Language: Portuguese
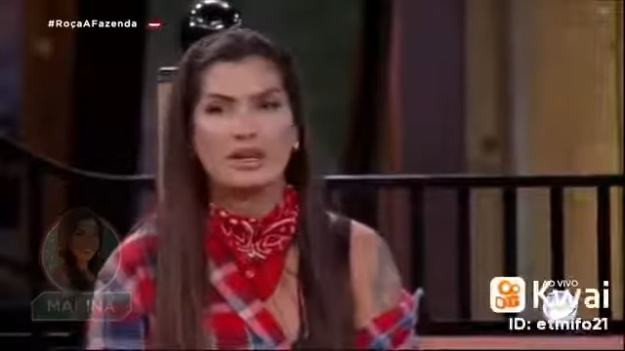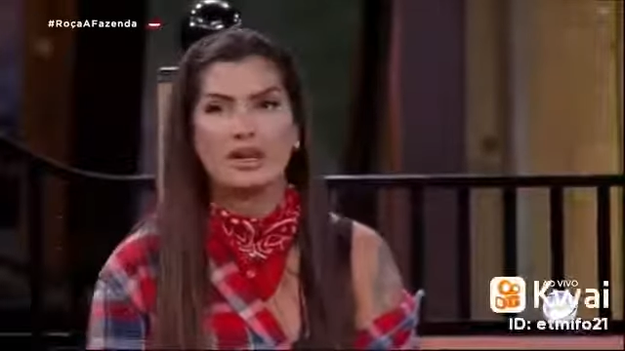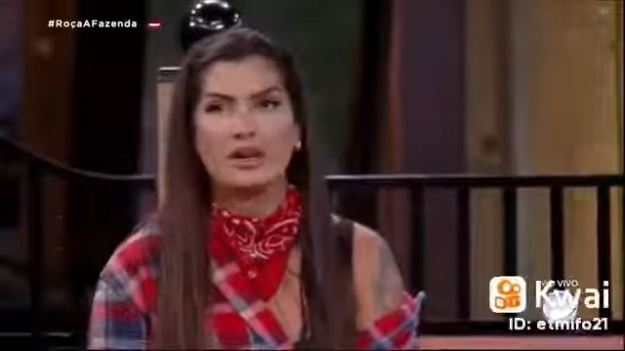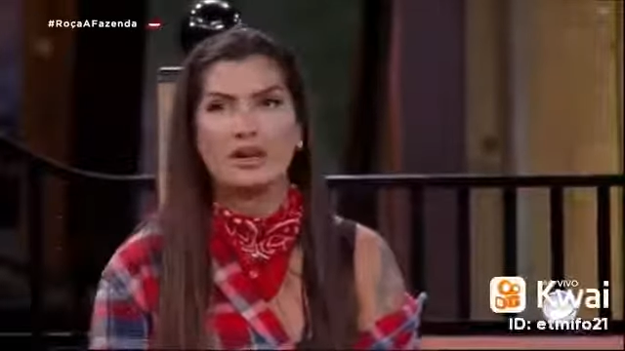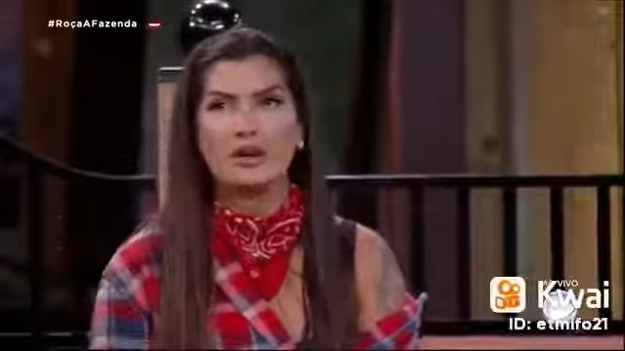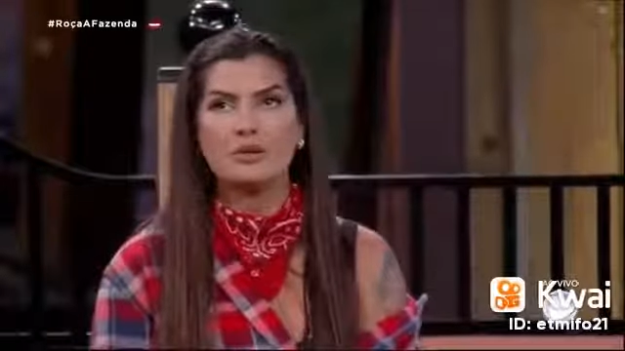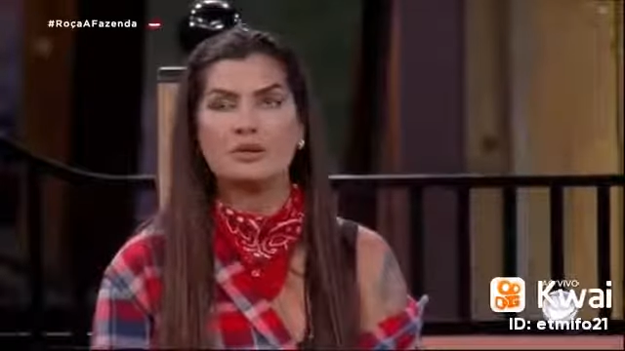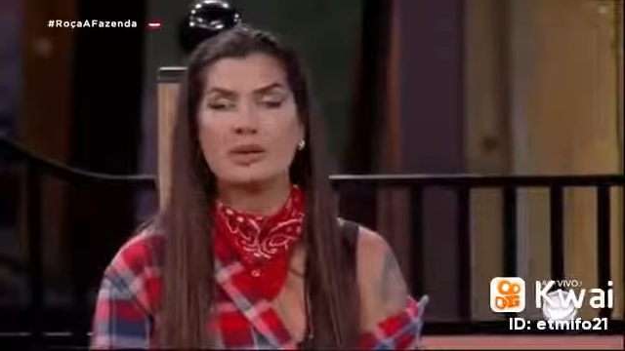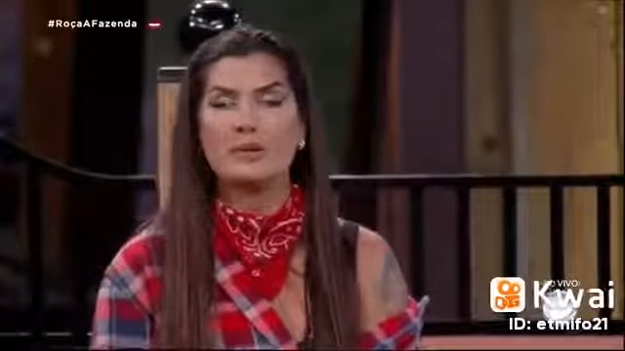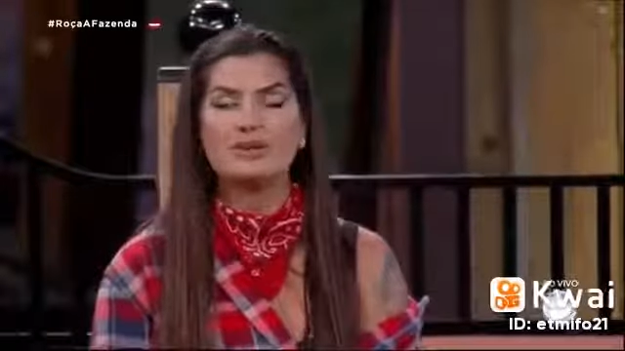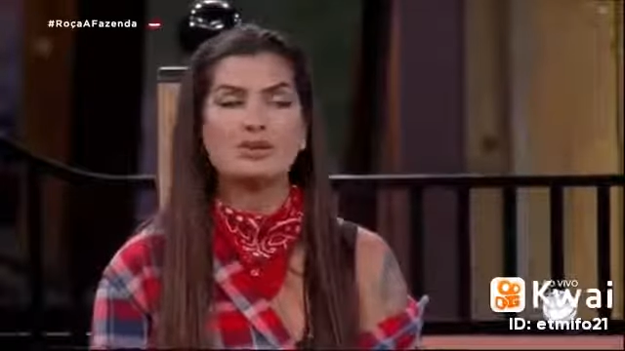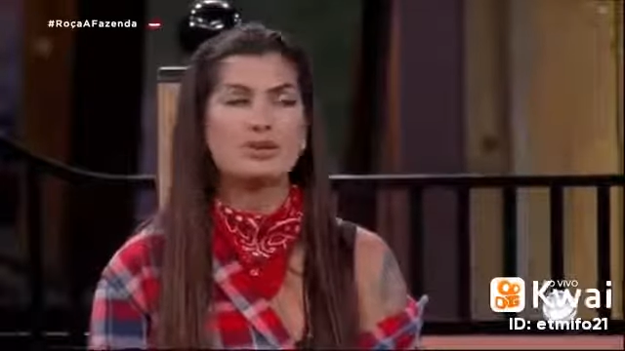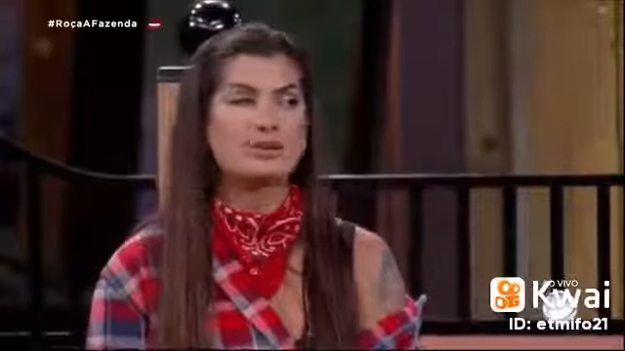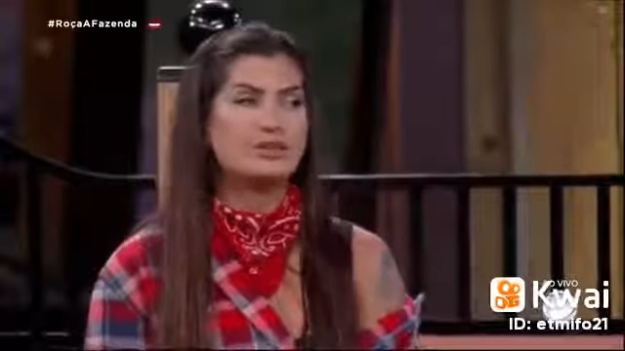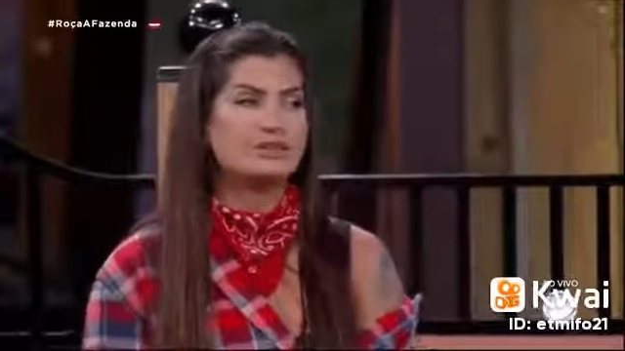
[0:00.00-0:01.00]
é, a única
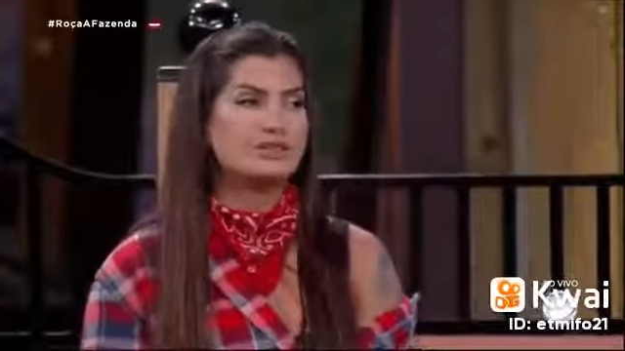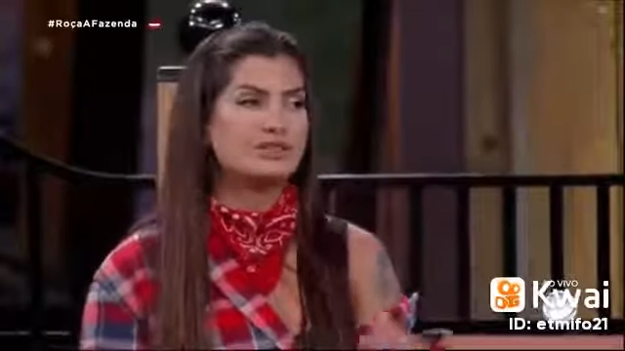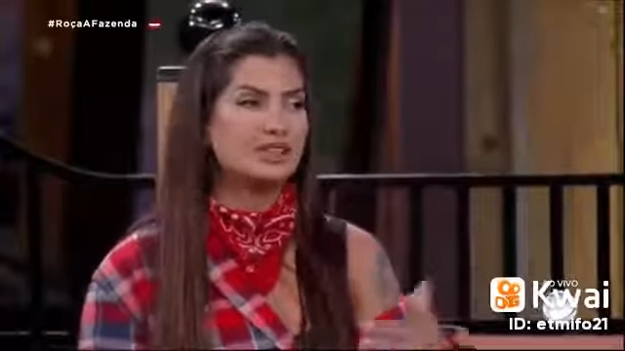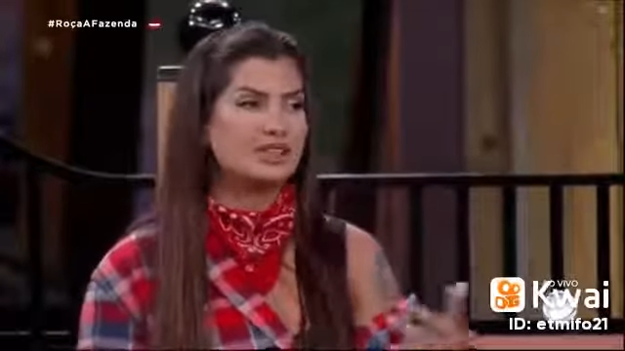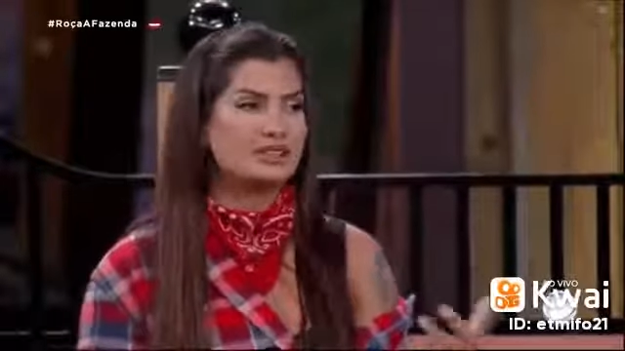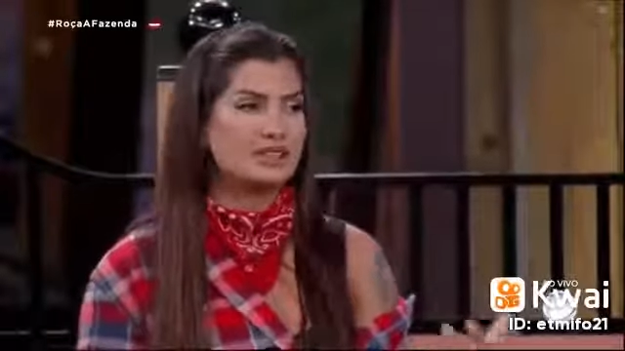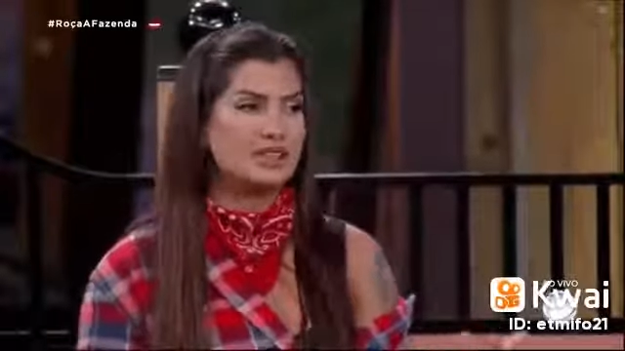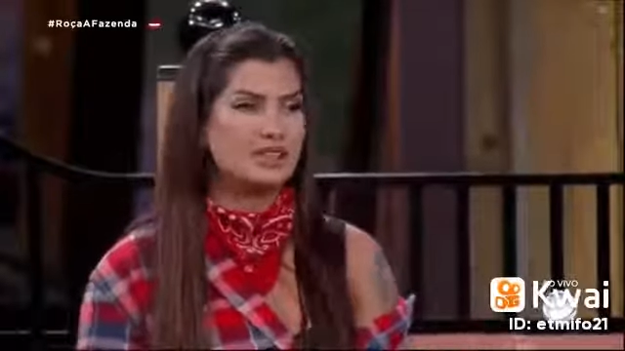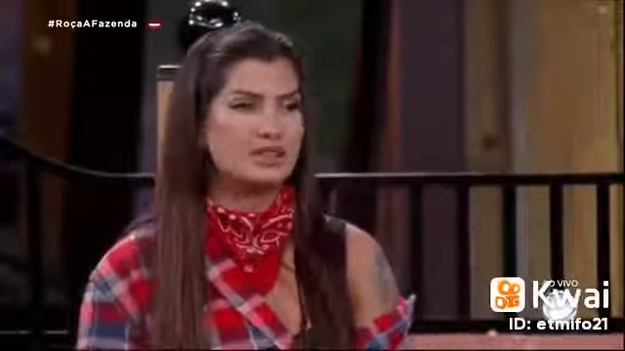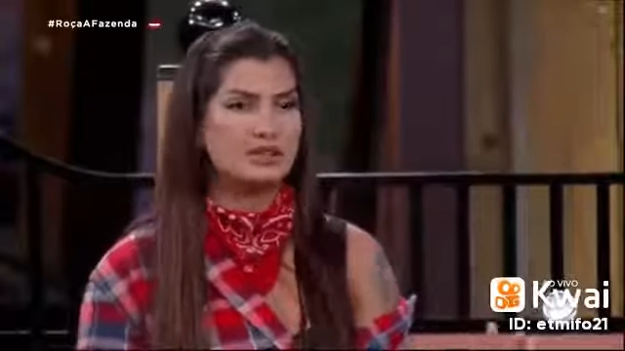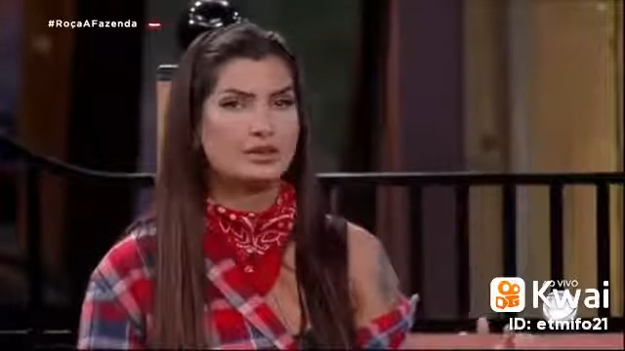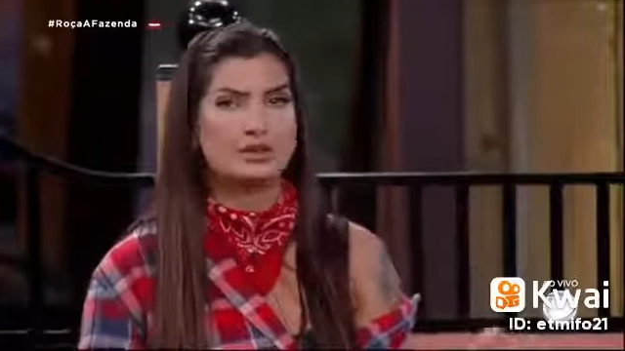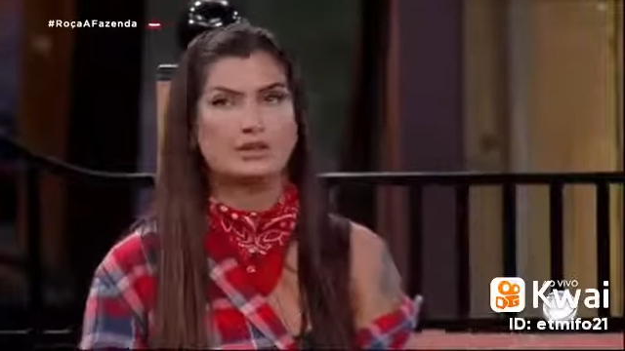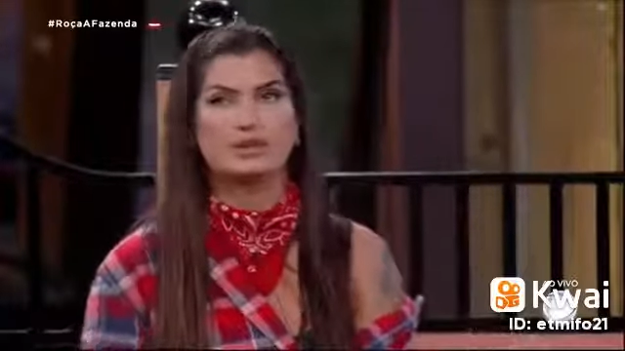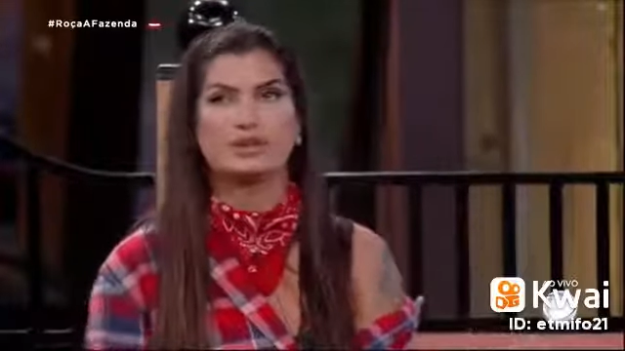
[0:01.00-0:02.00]
pessoa que eu tive
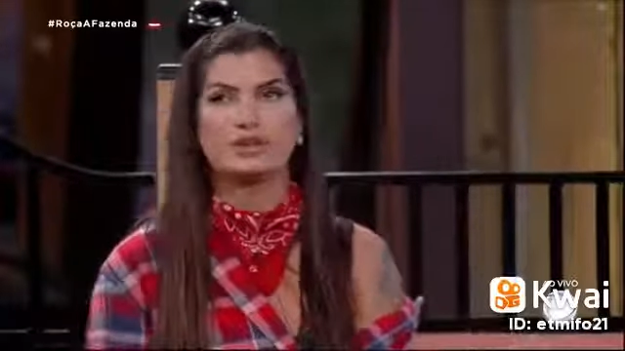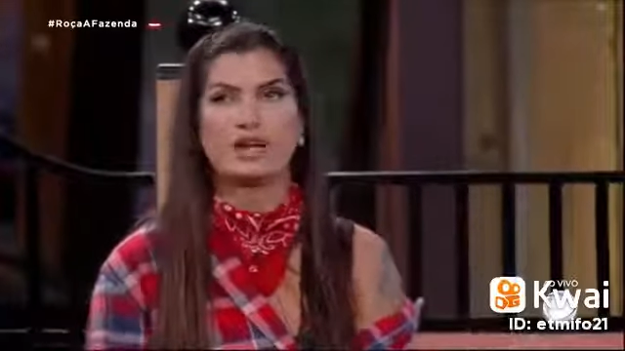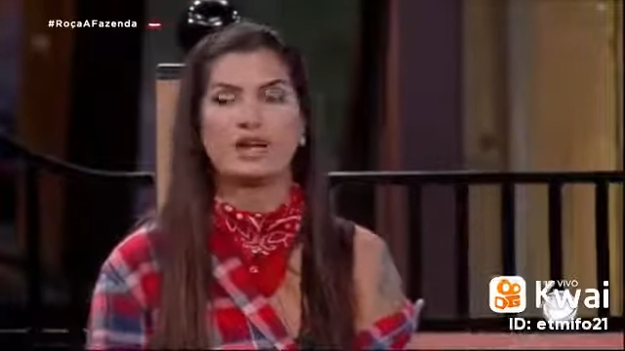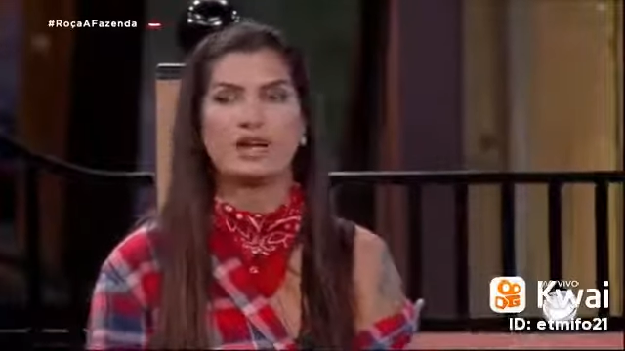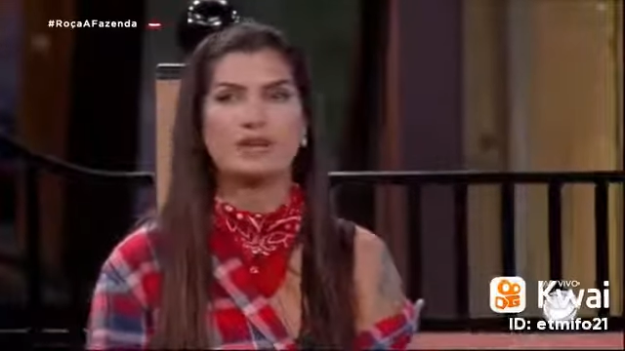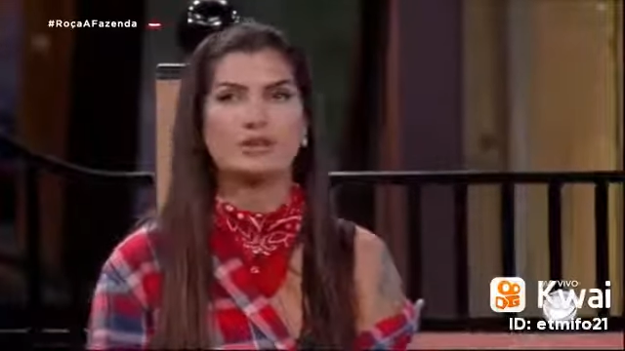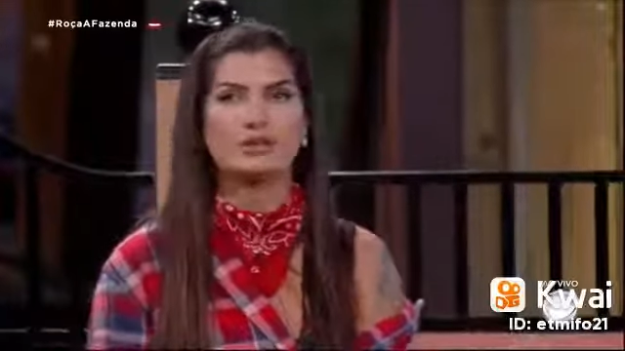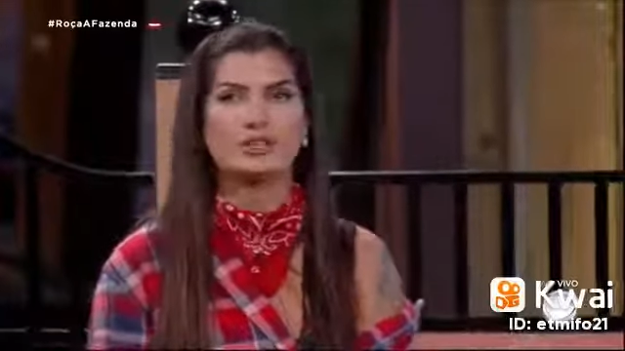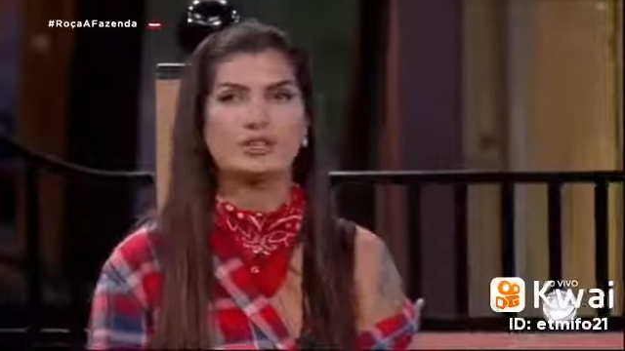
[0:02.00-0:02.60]
atrito é,